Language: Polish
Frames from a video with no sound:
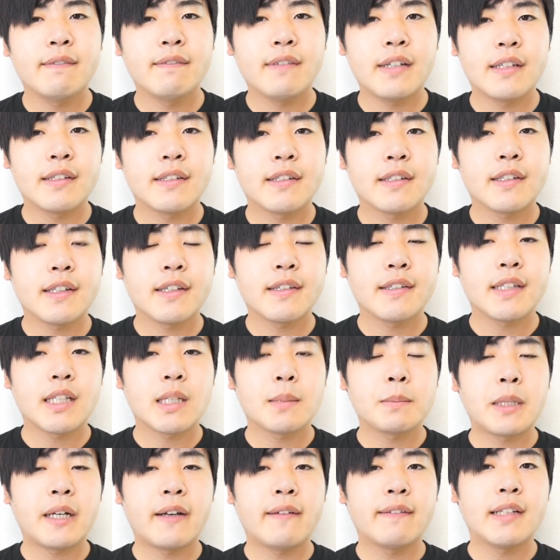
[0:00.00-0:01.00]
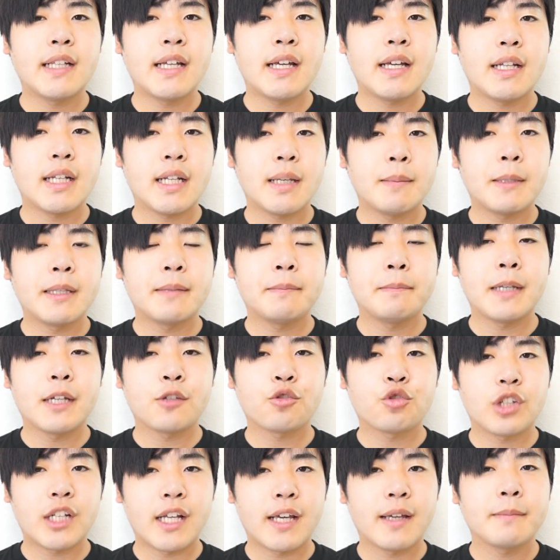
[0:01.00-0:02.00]
więc to jest naprawdę
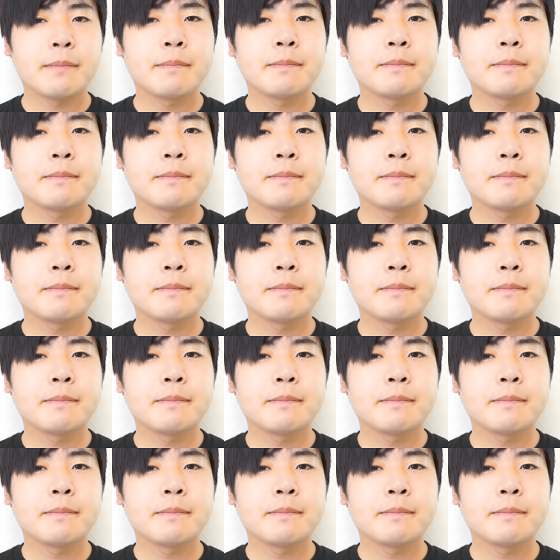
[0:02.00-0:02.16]
niebezpieczne.